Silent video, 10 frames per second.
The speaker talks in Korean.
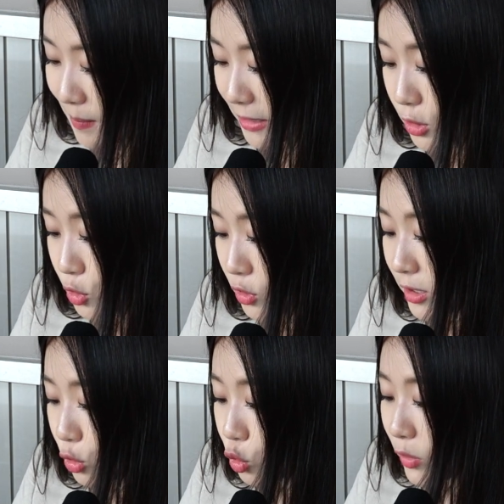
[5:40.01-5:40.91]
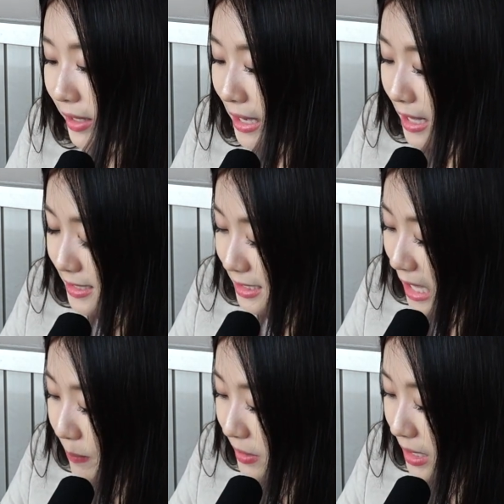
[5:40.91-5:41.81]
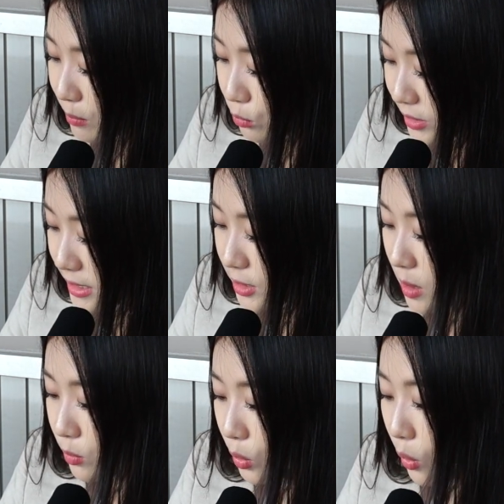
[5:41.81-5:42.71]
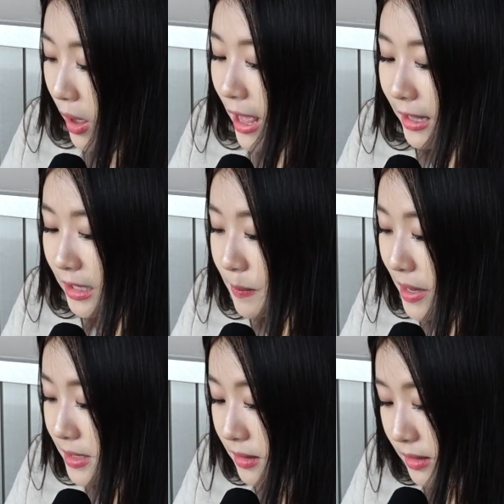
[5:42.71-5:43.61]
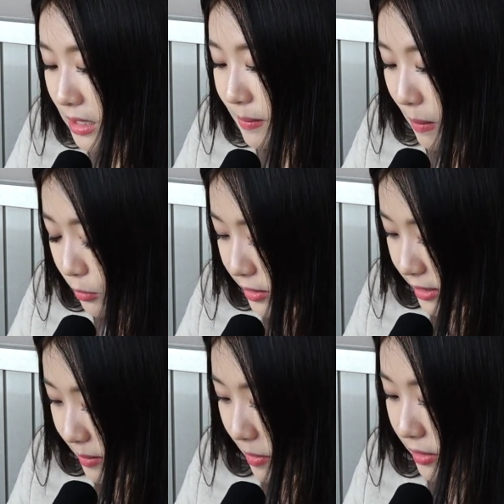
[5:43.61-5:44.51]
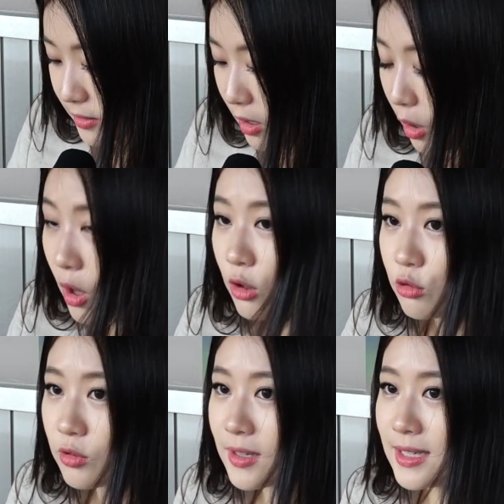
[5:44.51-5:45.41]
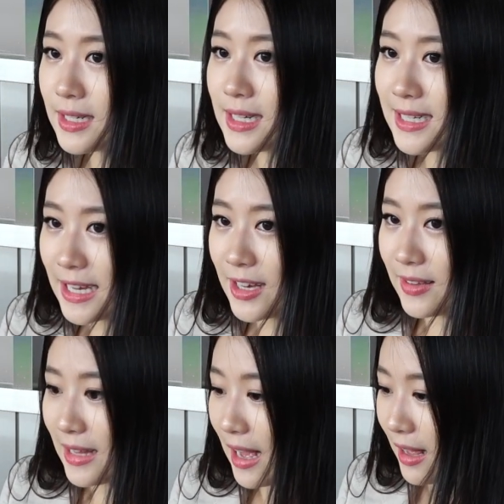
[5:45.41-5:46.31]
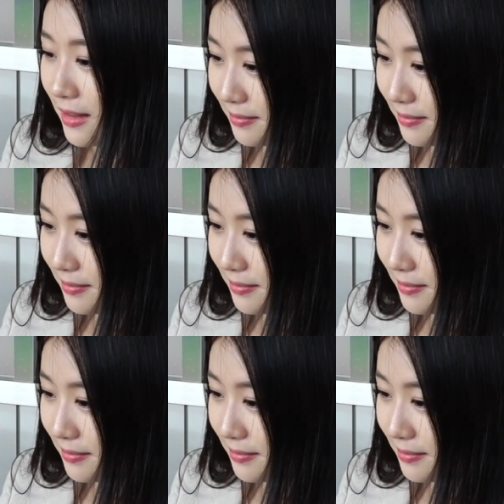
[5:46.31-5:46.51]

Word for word: 박철수는 9회까지 3이닝 무실점으로 팀의 승리를 마무리 지으면서 9원승을 챙겼다.